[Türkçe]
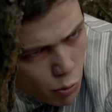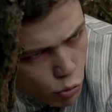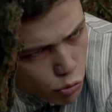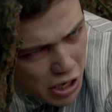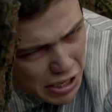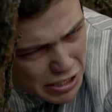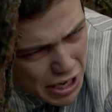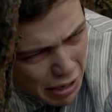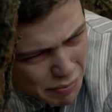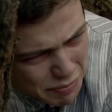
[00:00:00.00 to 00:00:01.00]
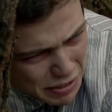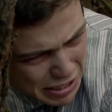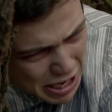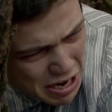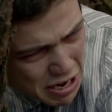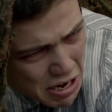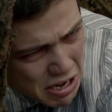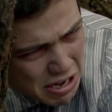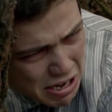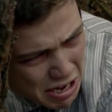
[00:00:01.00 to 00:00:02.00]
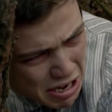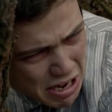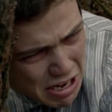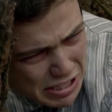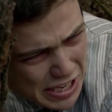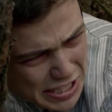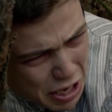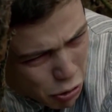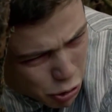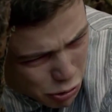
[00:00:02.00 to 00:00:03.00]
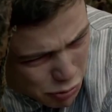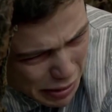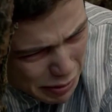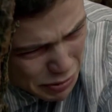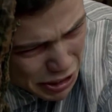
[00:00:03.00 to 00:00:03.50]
O gün sadece abim değil. Siz de öldünüz benim